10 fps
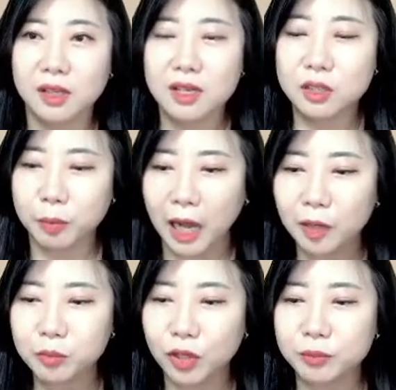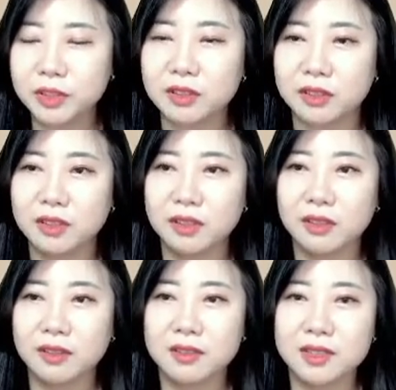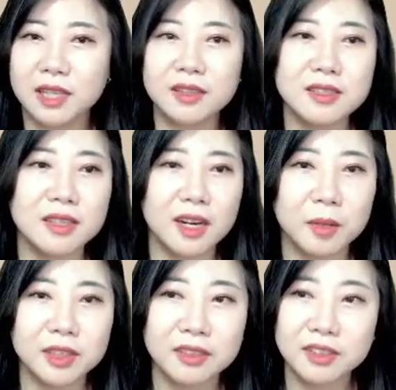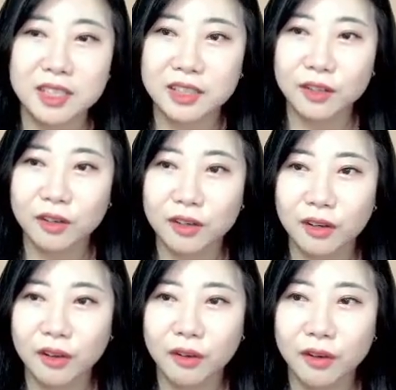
그래서 방법은 찾는 사람한테는 길이 열려요.